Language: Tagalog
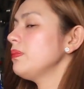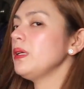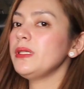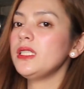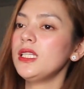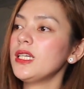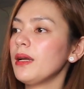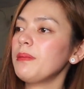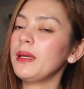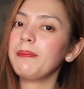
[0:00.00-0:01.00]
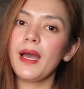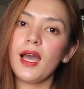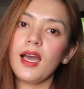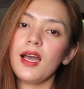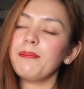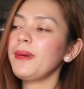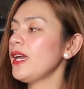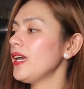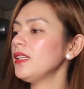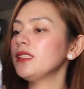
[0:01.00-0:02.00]
may binili kaming pang
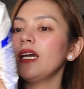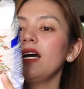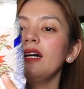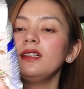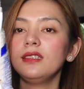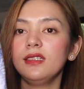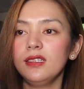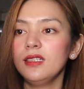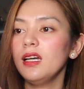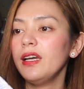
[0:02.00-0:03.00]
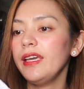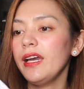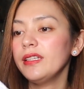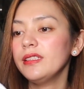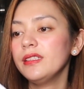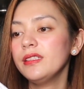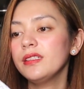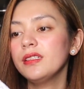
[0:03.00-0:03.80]
paella. Ayan.